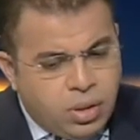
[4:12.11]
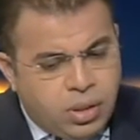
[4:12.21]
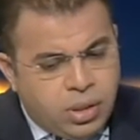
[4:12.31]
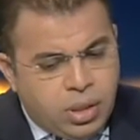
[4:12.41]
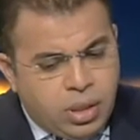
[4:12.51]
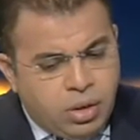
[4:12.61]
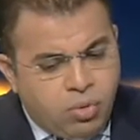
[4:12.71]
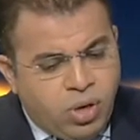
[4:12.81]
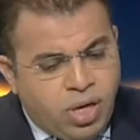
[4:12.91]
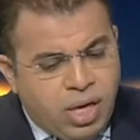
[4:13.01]
آه،
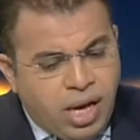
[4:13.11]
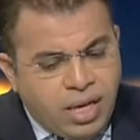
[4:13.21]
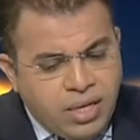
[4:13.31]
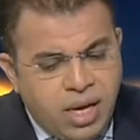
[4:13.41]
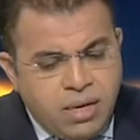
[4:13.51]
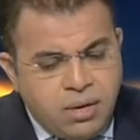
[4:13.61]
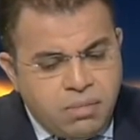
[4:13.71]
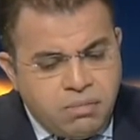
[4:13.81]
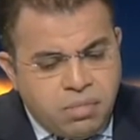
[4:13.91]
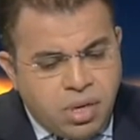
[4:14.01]

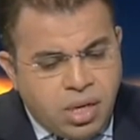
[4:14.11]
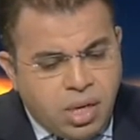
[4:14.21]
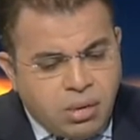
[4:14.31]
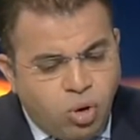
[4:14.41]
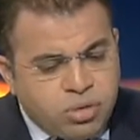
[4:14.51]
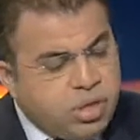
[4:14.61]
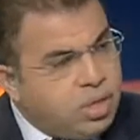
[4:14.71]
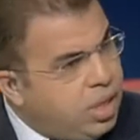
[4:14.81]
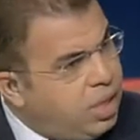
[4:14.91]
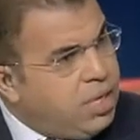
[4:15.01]
وأحيانا
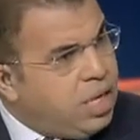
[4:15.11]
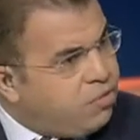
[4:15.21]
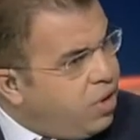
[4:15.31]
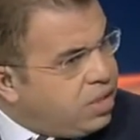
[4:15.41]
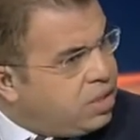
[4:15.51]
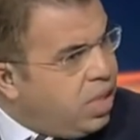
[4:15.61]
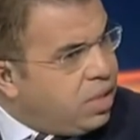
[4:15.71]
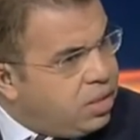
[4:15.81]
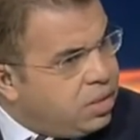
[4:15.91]
المواطن الآن يدفع سعر